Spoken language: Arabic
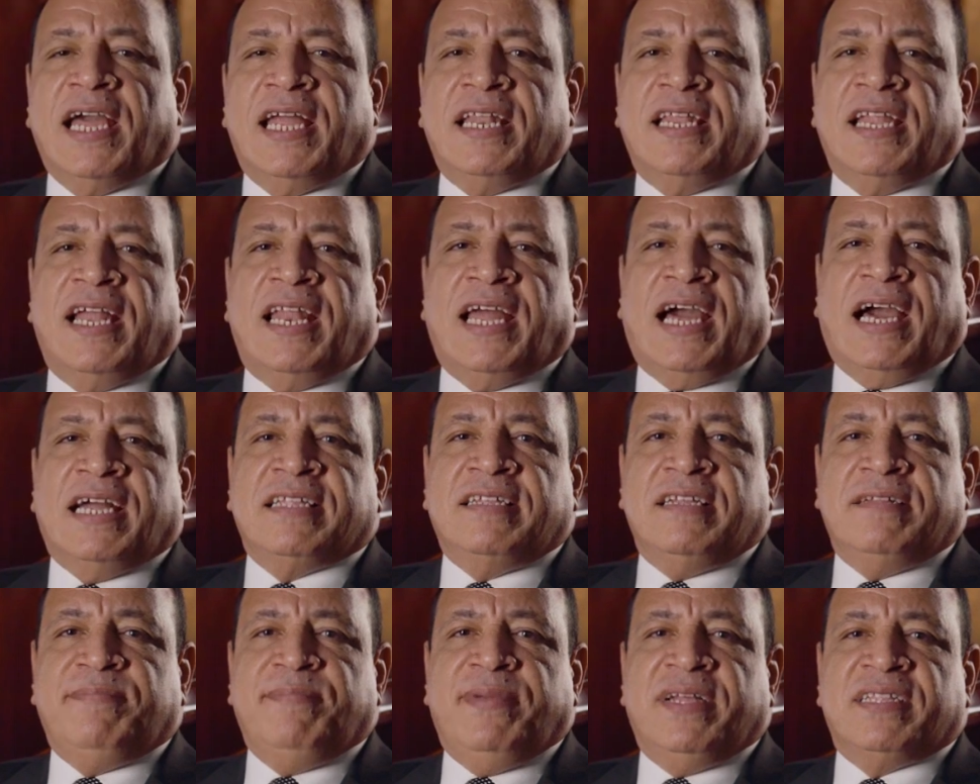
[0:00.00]
جالنا
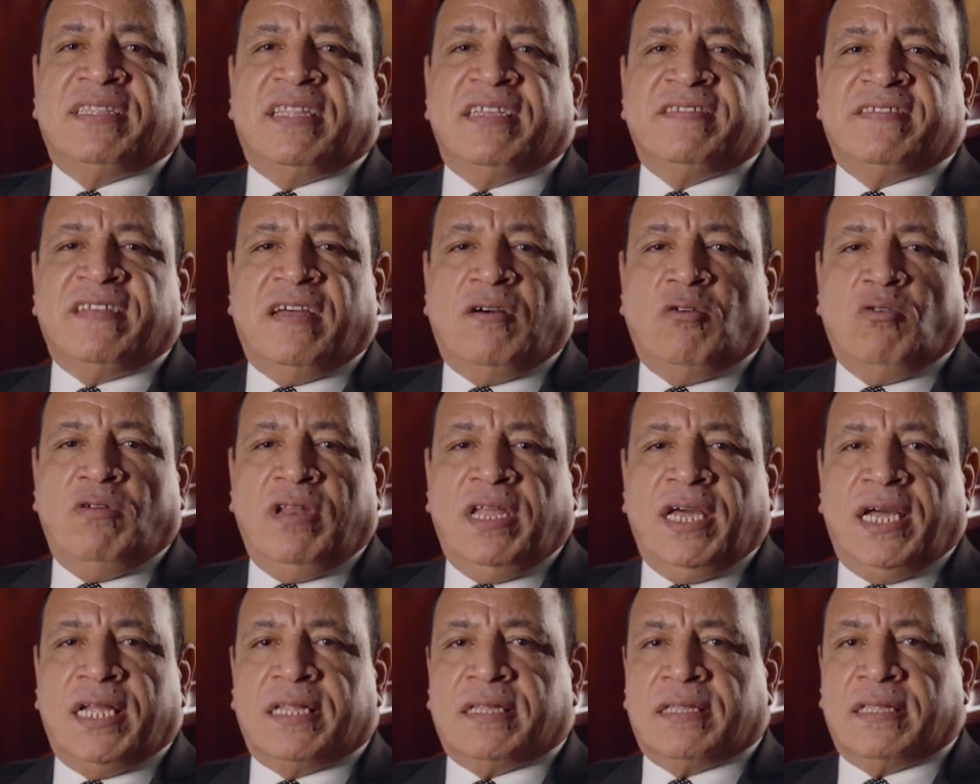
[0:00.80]
العديد من
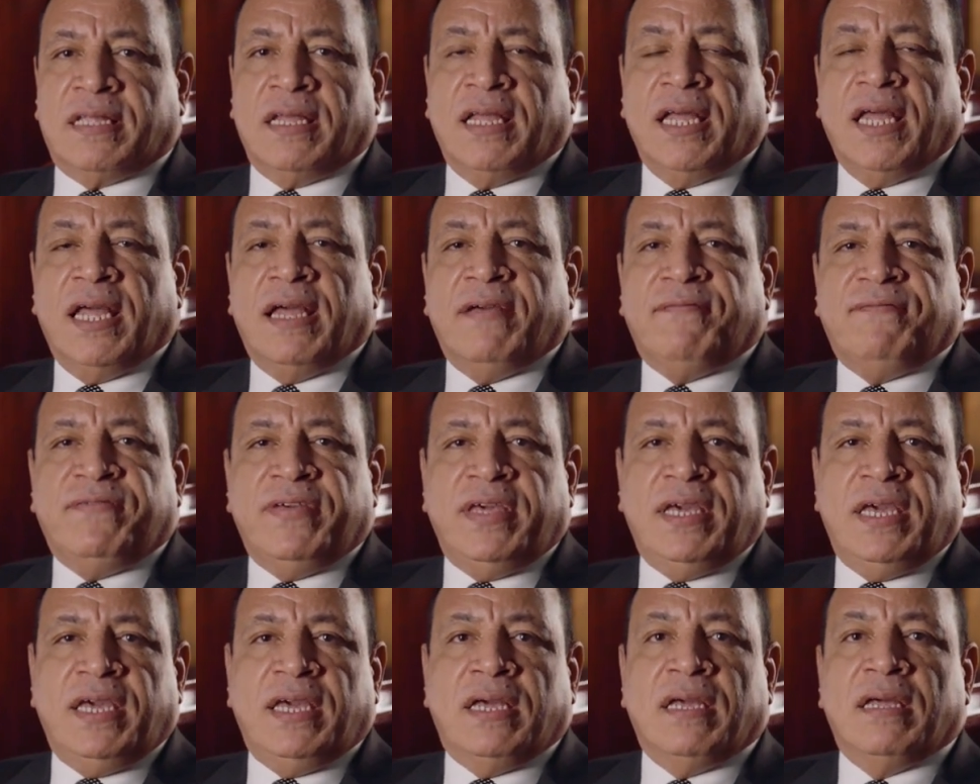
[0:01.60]
التساؤلات
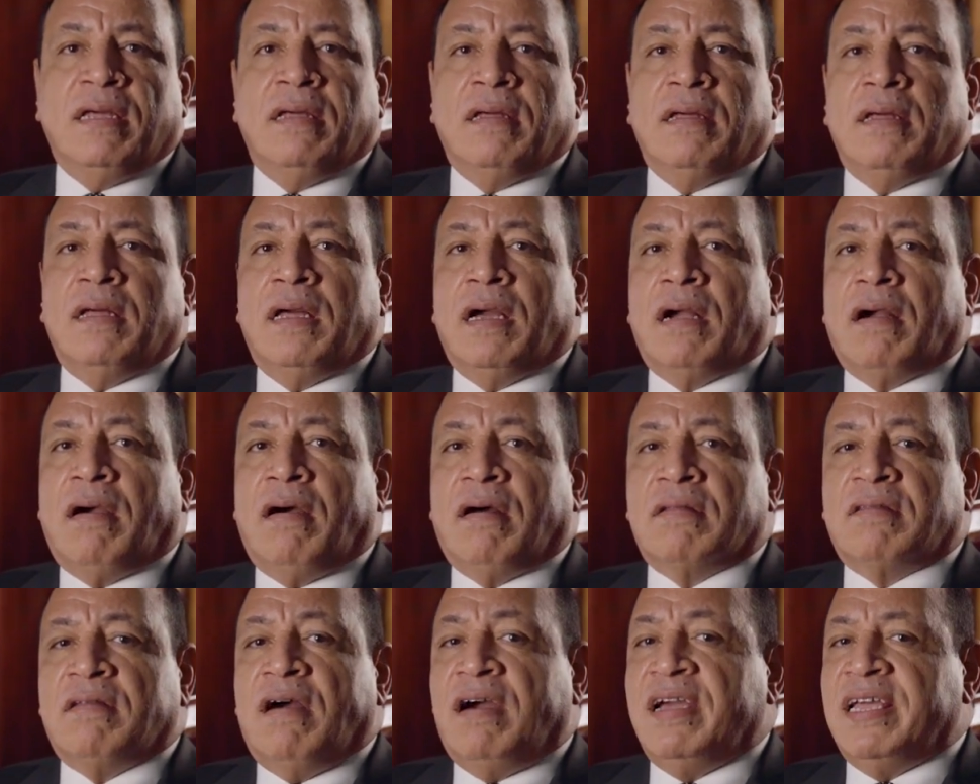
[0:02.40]
في
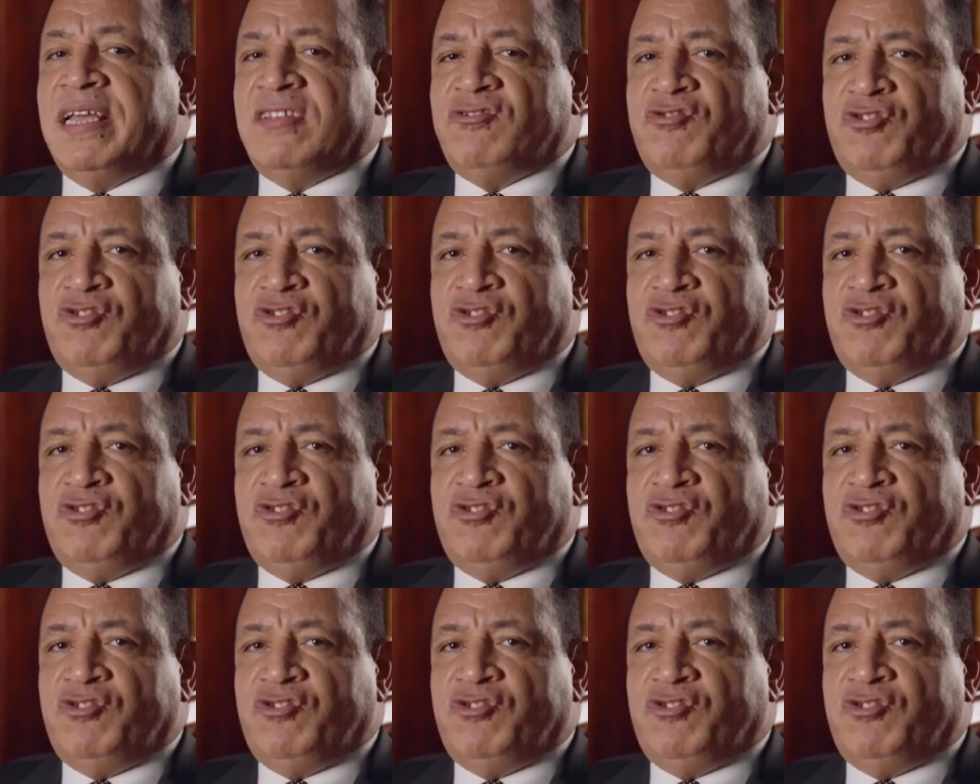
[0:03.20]
قضايا